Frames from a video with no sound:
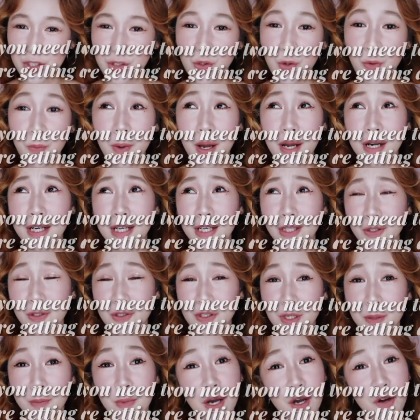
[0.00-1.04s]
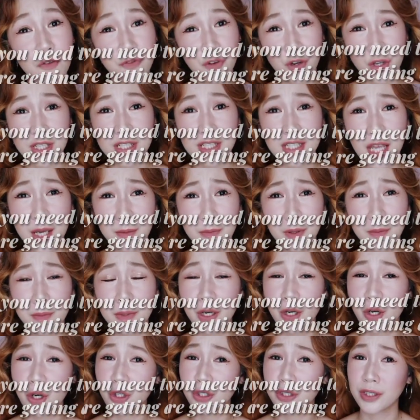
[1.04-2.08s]
So para ito sa mga first time na
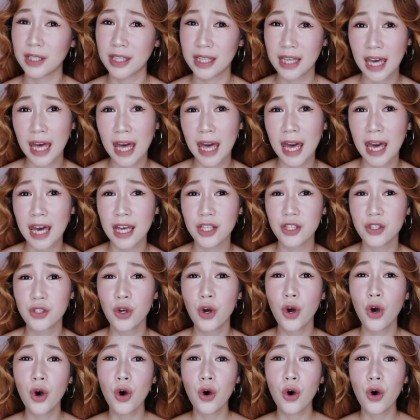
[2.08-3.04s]
magkaroon ng cats